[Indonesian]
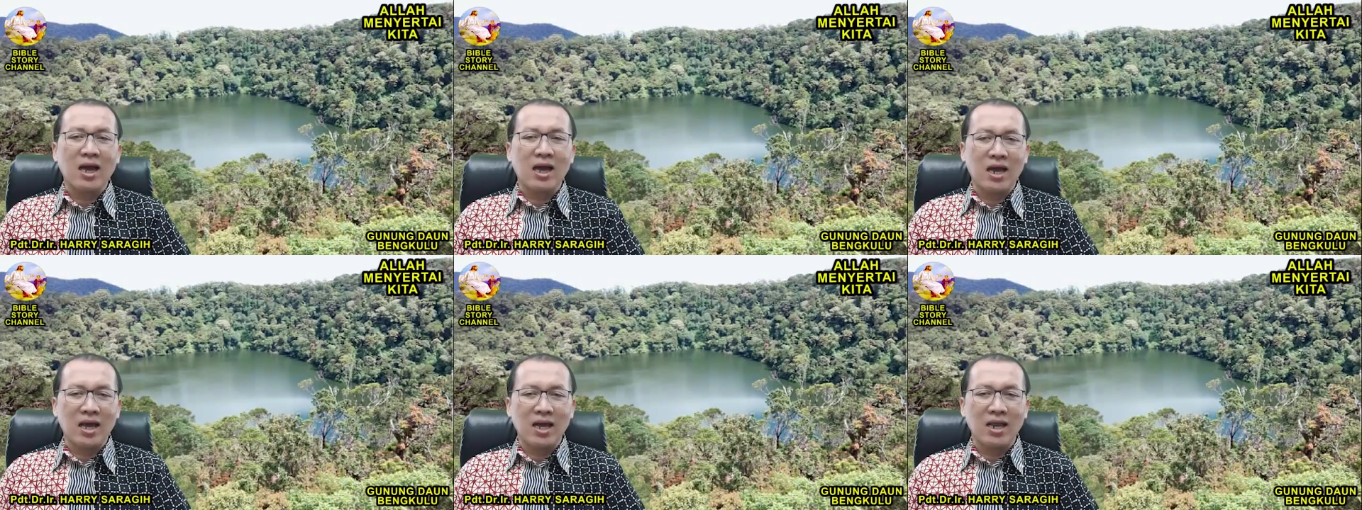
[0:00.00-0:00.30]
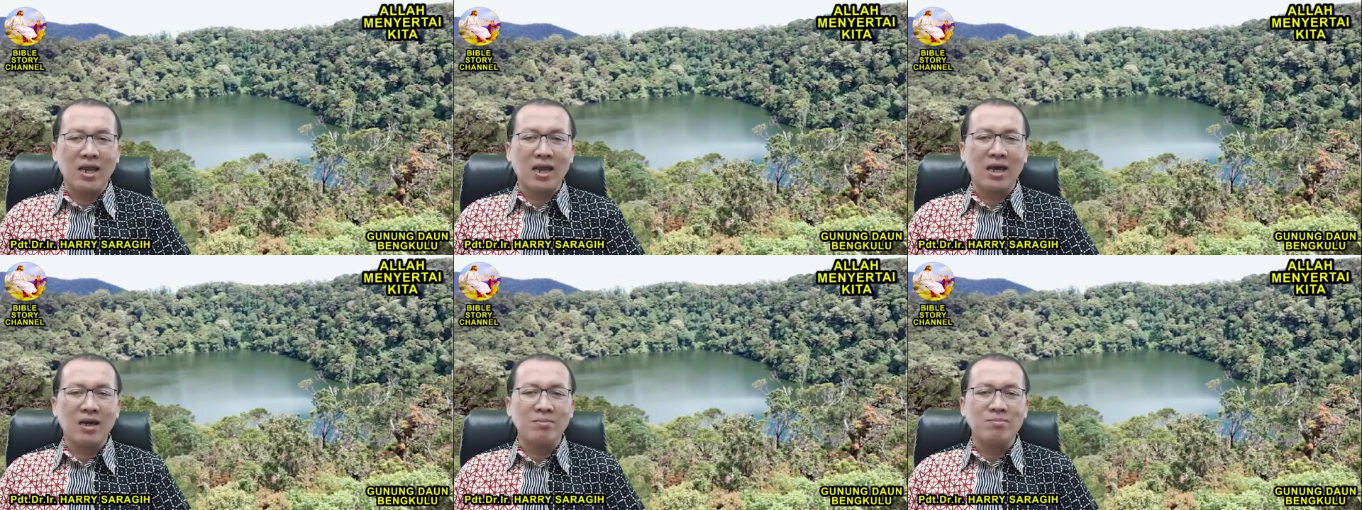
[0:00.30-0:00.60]

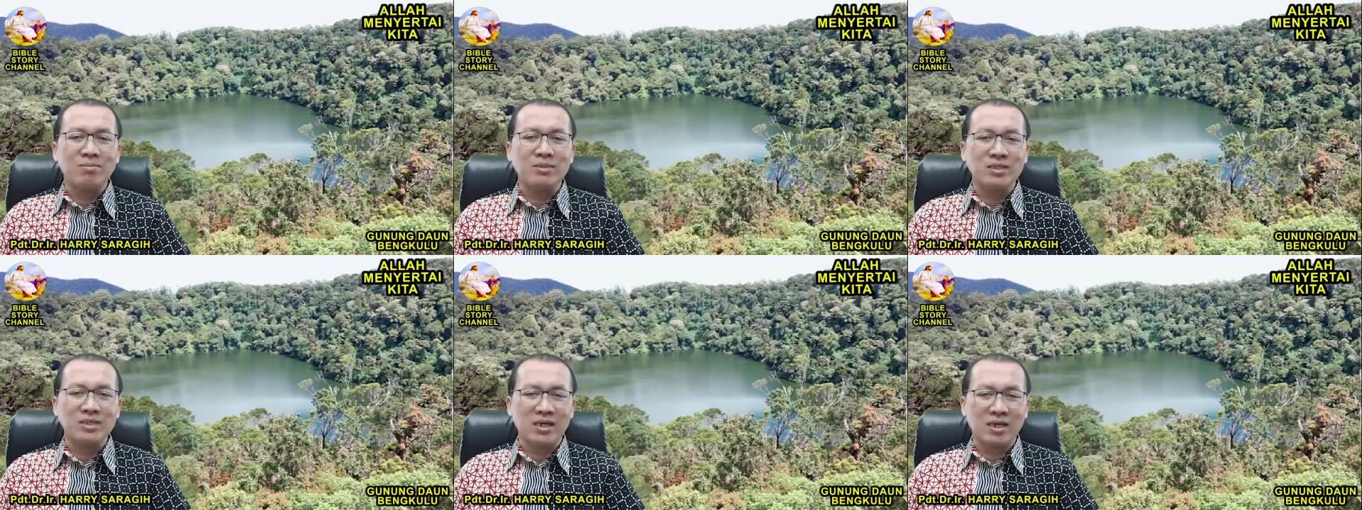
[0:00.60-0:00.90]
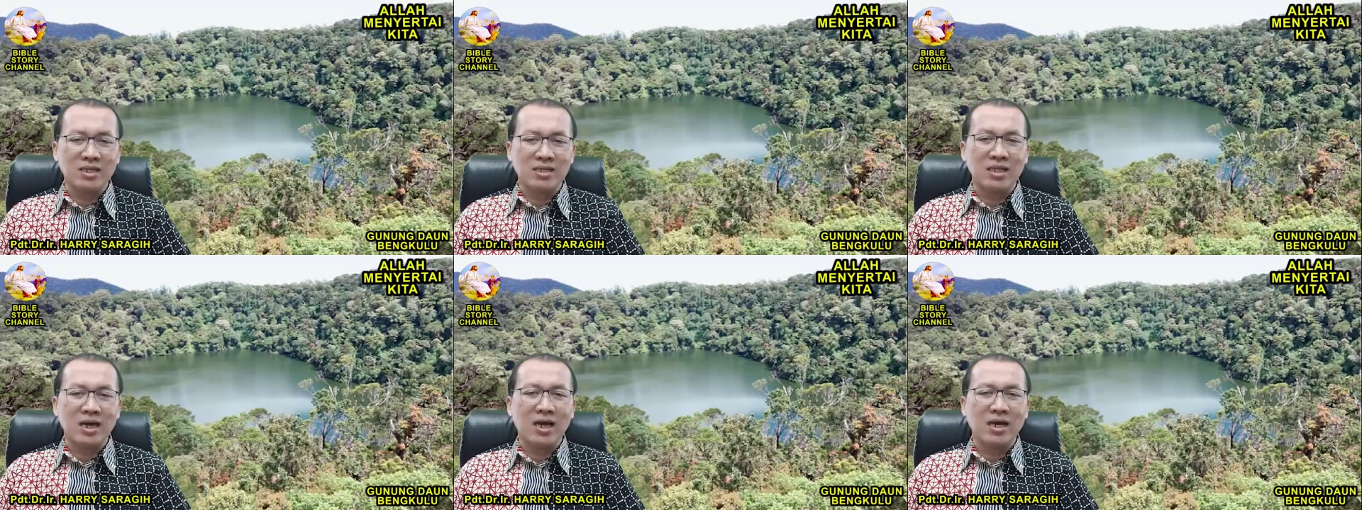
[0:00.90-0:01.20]
Allah
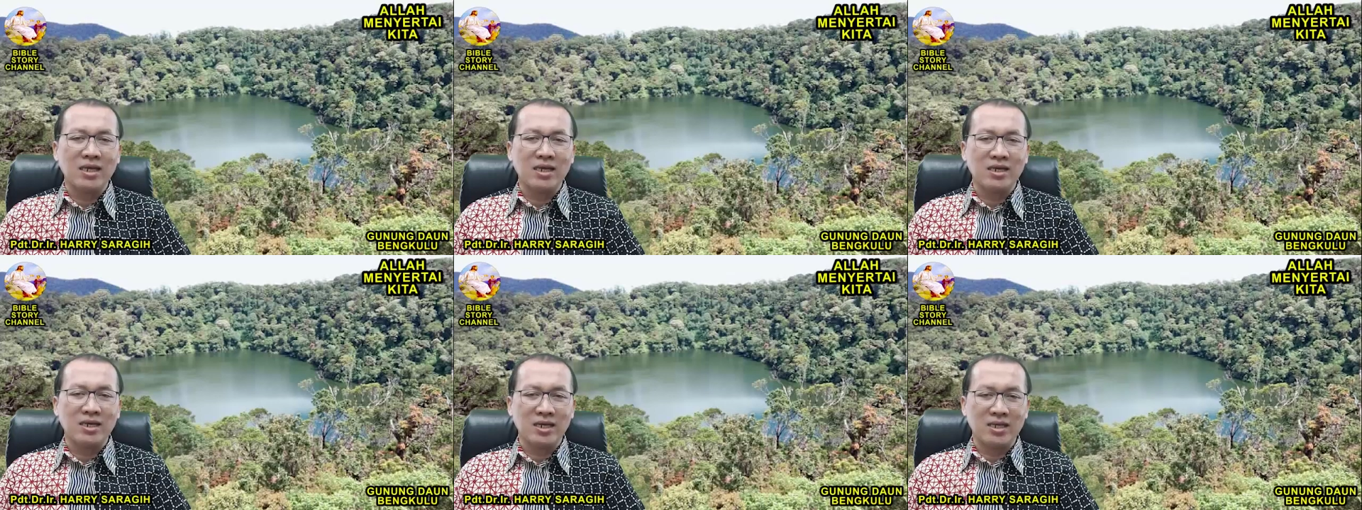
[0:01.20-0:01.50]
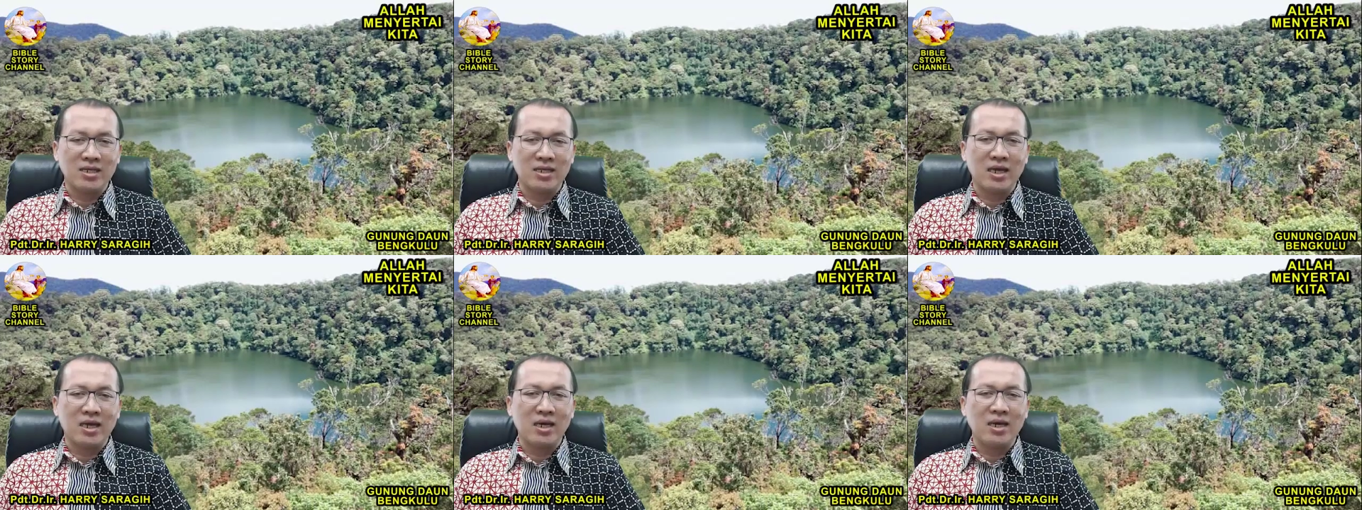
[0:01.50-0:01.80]
menyertai
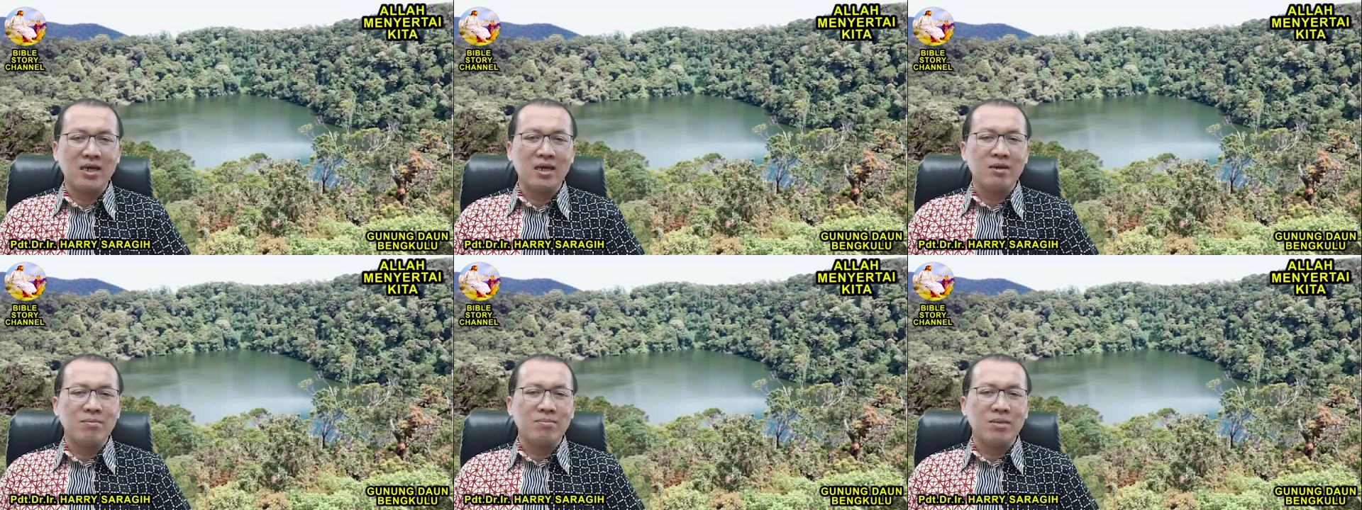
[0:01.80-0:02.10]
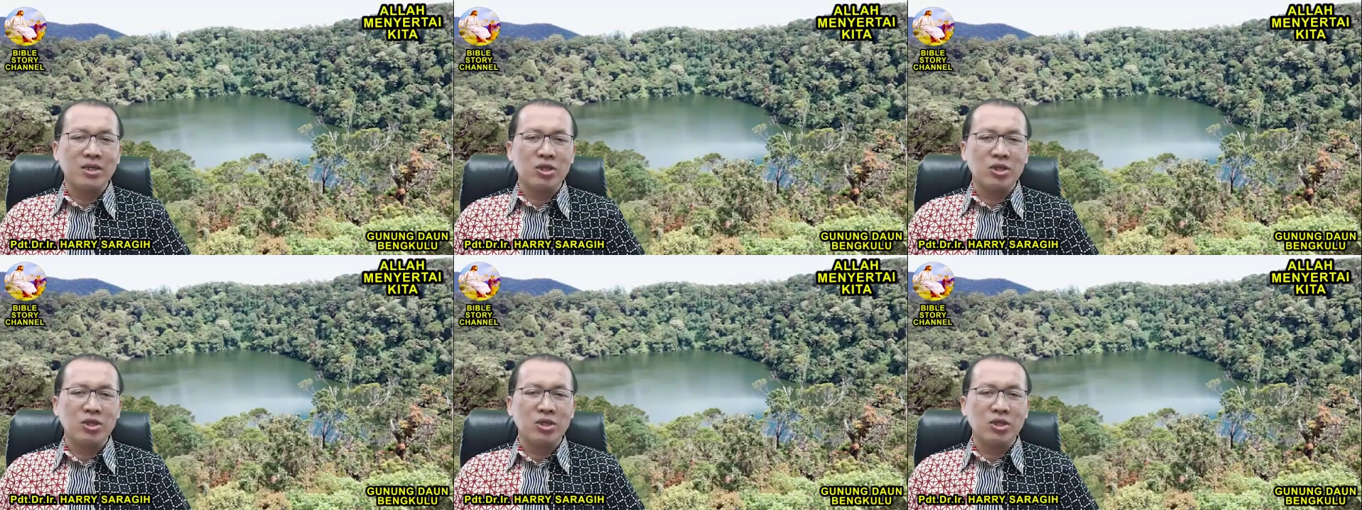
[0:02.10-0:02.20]
kita.